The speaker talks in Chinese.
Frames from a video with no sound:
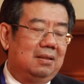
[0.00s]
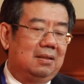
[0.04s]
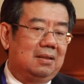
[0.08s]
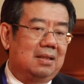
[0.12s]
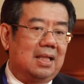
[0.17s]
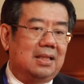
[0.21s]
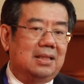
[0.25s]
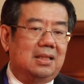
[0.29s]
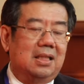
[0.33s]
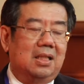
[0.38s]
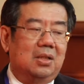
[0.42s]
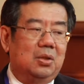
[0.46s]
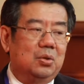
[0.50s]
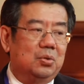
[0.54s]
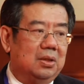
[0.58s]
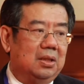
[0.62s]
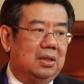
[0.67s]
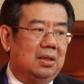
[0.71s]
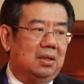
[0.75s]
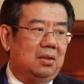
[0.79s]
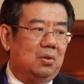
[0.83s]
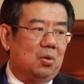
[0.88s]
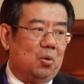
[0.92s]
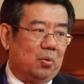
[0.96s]
大家都
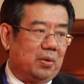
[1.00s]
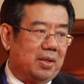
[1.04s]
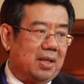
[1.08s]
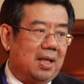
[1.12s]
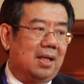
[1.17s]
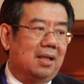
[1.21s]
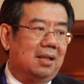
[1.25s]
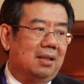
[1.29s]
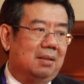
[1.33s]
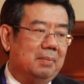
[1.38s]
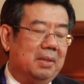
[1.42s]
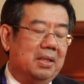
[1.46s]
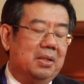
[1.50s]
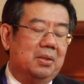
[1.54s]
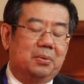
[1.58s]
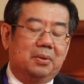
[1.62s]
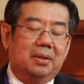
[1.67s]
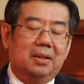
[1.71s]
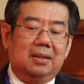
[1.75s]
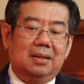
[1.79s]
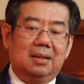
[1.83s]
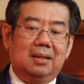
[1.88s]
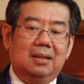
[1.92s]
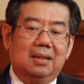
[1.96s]
是同样的面
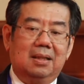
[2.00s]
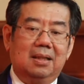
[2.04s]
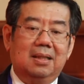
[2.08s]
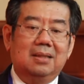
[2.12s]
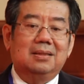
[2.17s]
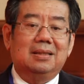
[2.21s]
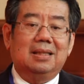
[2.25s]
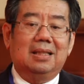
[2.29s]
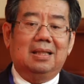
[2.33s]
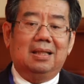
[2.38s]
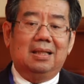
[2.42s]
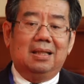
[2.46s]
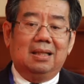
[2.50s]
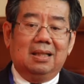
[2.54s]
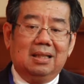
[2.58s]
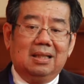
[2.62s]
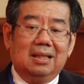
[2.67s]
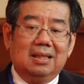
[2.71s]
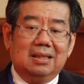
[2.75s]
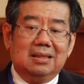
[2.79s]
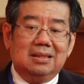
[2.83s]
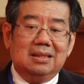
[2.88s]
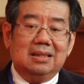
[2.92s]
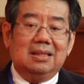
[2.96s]
对。而且
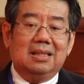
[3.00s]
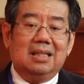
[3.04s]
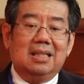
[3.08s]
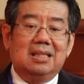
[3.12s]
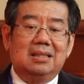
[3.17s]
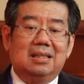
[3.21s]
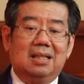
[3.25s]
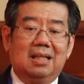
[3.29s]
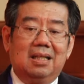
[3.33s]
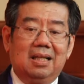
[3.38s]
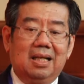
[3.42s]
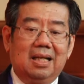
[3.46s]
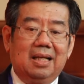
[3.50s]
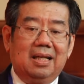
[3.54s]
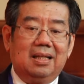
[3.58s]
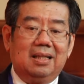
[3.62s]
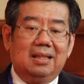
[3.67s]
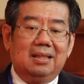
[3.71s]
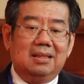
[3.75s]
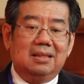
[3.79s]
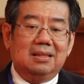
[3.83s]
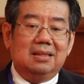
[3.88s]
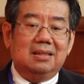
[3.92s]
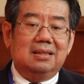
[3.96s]
今天人
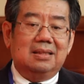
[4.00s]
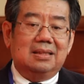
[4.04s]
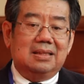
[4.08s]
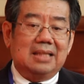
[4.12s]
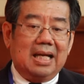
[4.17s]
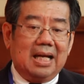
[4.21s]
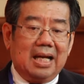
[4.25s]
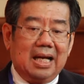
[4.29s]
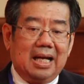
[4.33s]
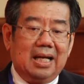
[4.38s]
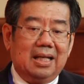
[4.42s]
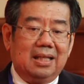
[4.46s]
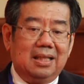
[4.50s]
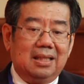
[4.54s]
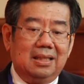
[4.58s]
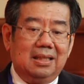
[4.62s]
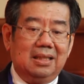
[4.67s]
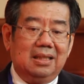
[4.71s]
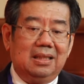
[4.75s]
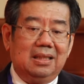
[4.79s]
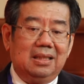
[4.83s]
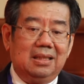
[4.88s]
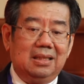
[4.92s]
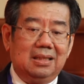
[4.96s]
类这种灾害，
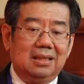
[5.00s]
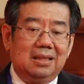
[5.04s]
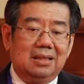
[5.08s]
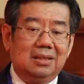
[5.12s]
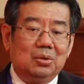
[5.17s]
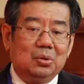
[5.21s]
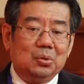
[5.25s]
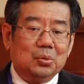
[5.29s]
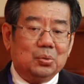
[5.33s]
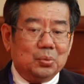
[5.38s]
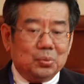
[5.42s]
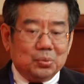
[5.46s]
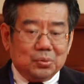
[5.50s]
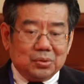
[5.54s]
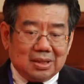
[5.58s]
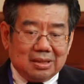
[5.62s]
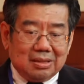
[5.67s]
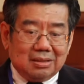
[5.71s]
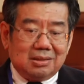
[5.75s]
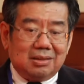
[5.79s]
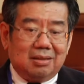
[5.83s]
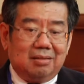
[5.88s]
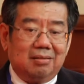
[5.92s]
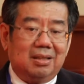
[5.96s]
多多
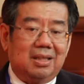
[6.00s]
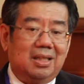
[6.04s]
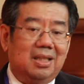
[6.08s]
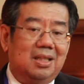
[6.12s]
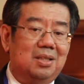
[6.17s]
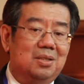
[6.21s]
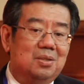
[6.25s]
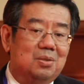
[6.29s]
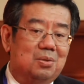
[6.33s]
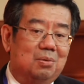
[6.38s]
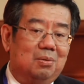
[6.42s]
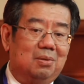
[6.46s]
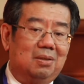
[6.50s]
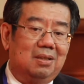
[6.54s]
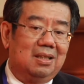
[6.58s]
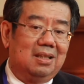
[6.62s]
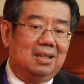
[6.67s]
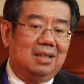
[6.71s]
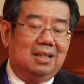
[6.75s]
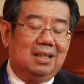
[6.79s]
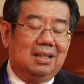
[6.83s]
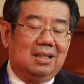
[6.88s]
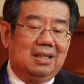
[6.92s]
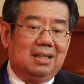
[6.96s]
少少可以说，
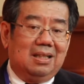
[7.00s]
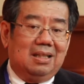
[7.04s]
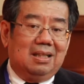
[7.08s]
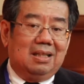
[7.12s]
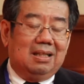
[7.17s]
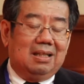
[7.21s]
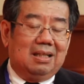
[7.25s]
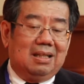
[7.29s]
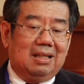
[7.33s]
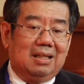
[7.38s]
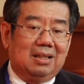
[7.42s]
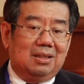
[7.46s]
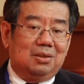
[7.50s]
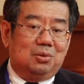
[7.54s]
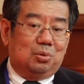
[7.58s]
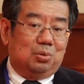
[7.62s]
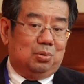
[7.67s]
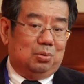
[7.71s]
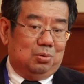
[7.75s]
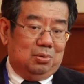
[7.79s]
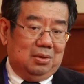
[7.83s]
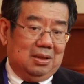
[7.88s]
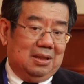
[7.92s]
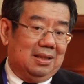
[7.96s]
啊，
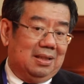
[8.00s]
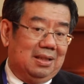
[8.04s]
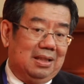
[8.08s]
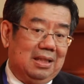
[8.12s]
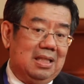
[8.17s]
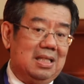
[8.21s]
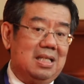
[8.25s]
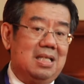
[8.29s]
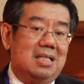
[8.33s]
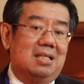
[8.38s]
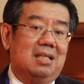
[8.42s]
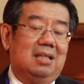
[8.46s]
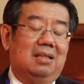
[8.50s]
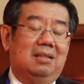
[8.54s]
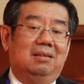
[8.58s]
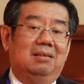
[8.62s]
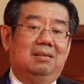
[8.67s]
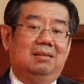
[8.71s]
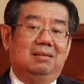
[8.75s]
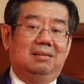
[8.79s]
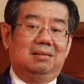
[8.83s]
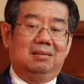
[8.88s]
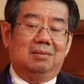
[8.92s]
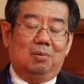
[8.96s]
除了地
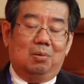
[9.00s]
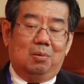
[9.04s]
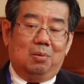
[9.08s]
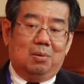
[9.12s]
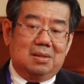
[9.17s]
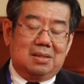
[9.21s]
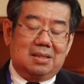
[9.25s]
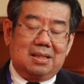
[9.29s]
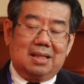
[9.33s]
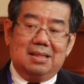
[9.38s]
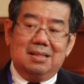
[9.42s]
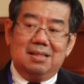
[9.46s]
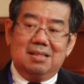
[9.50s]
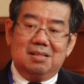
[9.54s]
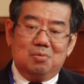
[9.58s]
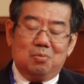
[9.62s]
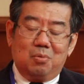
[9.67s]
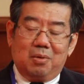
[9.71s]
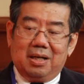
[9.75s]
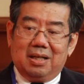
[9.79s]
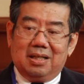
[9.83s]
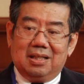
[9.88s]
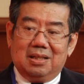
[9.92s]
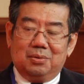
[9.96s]
震、火山之
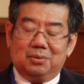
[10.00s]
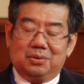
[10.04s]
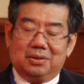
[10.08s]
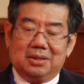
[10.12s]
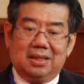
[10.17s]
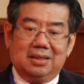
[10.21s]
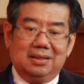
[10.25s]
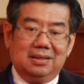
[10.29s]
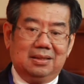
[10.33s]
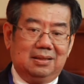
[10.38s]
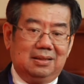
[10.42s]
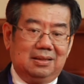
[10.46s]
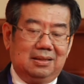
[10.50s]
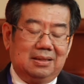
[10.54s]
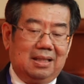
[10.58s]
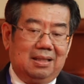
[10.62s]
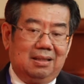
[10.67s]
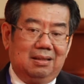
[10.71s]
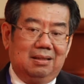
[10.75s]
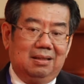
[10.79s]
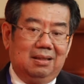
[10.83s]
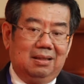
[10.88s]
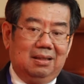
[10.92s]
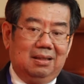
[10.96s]
外呢，我相信
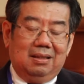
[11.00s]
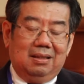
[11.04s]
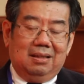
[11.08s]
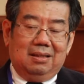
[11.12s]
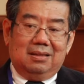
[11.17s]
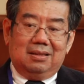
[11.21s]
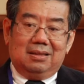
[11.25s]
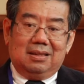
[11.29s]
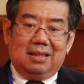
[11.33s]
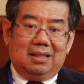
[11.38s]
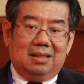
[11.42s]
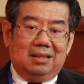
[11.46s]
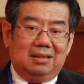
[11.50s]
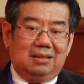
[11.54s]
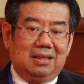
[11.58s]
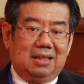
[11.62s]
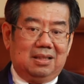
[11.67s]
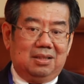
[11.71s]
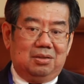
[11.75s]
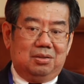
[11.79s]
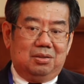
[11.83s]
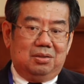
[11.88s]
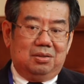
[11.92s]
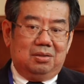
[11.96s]
像像
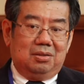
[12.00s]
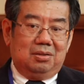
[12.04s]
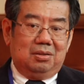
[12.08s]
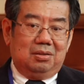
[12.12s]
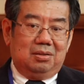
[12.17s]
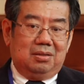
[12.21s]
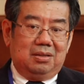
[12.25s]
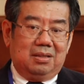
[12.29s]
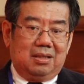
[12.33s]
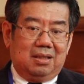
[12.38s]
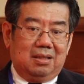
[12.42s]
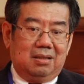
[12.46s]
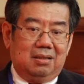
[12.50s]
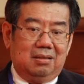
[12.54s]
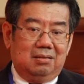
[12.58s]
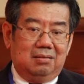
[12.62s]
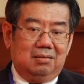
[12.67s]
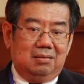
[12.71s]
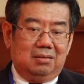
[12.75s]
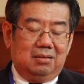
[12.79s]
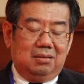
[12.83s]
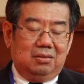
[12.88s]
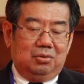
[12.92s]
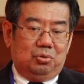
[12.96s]
像
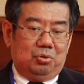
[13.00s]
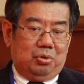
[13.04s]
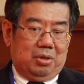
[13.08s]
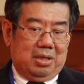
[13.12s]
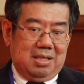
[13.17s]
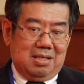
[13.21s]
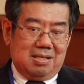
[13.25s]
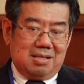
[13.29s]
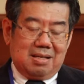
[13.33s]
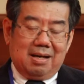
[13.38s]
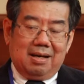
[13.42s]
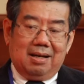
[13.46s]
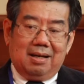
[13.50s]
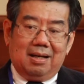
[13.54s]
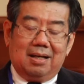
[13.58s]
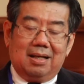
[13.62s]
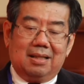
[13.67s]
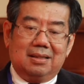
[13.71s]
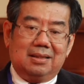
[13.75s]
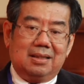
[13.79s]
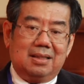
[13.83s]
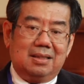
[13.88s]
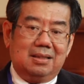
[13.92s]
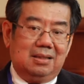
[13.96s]
像水灾
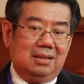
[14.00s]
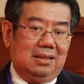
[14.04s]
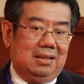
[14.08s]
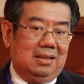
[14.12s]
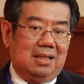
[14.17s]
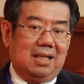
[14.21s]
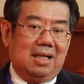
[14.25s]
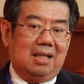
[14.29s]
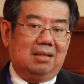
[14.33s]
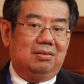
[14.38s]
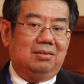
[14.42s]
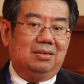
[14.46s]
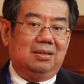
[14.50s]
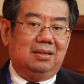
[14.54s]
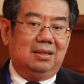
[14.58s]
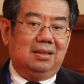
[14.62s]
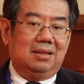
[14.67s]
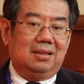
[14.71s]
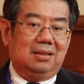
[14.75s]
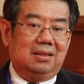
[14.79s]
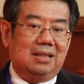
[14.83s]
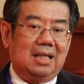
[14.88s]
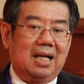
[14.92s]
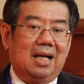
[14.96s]
啦，像其他东西，
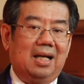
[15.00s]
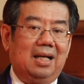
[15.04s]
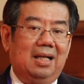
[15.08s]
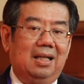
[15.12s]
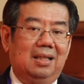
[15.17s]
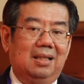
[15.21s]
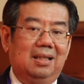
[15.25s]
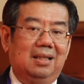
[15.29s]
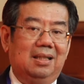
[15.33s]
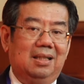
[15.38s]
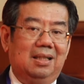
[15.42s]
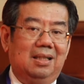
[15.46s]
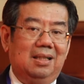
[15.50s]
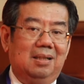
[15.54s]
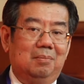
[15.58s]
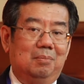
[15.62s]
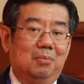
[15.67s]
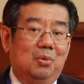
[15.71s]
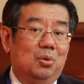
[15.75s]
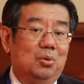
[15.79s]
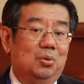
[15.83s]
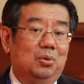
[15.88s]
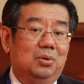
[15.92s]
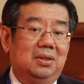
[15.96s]
大概
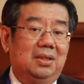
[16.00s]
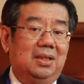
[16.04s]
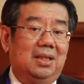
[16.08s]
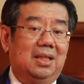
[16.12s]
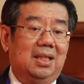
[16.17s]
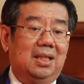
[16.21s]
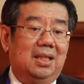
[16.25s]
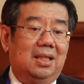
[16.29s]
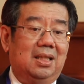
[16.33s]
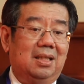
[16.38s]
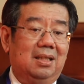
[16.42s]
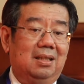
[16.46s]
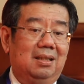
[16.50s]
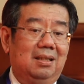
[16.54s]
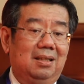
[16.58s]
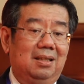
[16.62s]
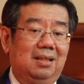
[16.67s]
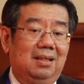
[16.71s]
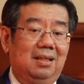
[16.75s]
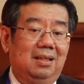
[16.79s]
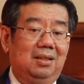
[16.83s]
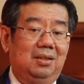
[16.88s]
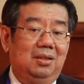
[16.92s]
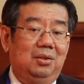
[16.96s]
某些。
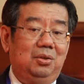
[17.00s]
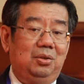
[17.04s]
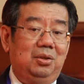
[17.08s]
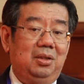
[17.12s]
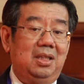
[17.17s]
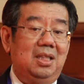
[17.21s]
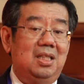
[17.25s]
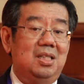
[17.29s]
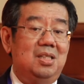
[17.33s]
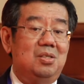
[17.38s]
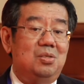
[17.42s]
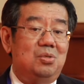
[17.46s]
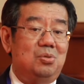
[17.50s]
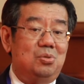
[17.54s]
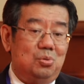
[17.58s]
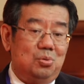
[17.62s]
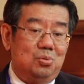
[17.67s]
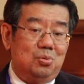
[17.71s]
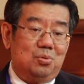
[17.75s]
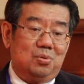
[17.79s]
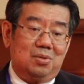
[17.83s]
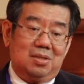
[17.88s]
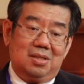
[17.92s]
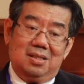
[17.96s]
因
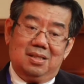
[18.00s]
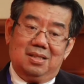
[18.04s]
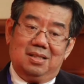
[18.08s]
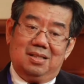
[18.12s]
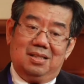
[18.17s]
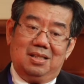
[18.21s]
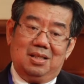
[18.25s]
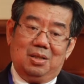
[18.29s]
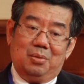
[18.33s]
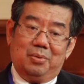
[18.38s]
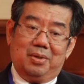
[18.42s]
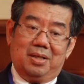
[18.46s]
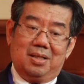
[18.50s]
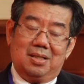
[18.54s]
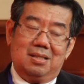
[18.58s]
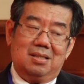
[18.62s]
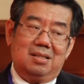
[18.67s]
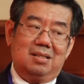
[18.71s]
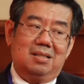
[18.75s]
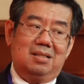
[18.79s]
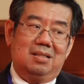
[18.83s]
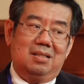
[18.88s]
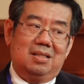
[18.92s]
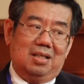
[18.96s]
素是因为
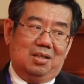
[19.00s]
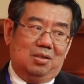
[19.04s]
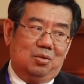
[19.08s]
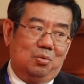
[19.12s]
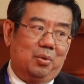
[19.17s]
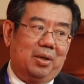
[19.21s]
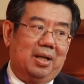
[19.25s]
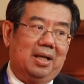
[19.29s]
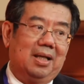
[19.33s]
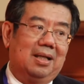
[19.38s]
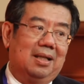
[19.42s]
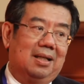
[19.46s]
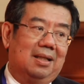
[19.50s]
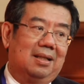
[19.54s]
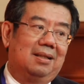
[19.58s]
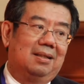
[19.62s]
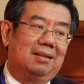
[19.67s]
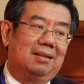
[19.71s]
是人为的，